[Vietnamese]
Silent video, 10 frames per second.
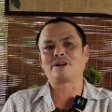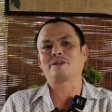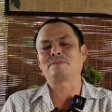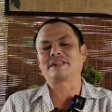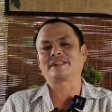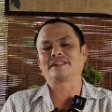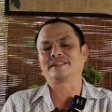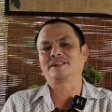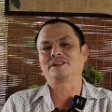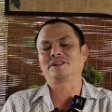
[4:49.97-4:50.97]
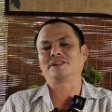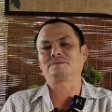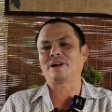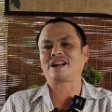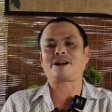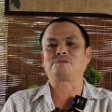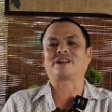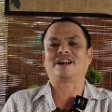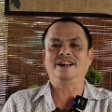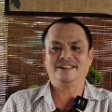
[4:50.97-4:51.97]
không ờ, mình mở cổng
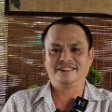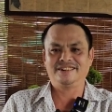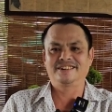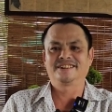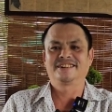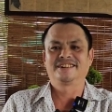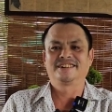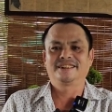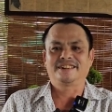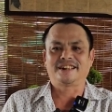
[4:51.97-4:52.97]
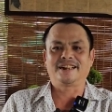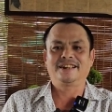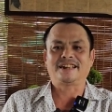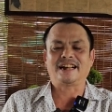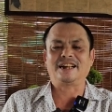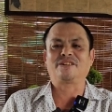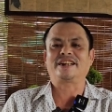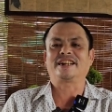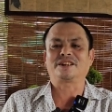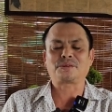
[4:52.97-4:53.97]
cửa đấy, ai
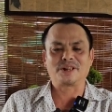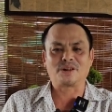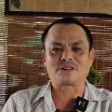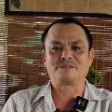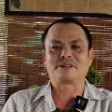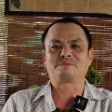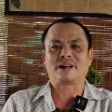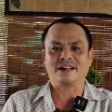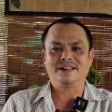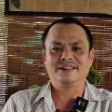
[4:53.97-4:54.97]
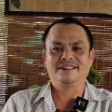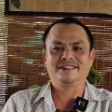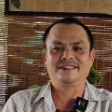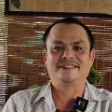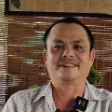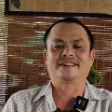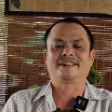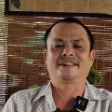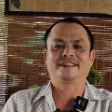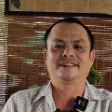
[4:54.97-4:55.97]
gọi điện thuê đồ thì mình mở yeah. Dạ.
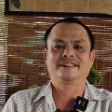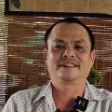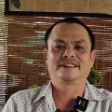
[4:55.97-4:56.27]
ừ.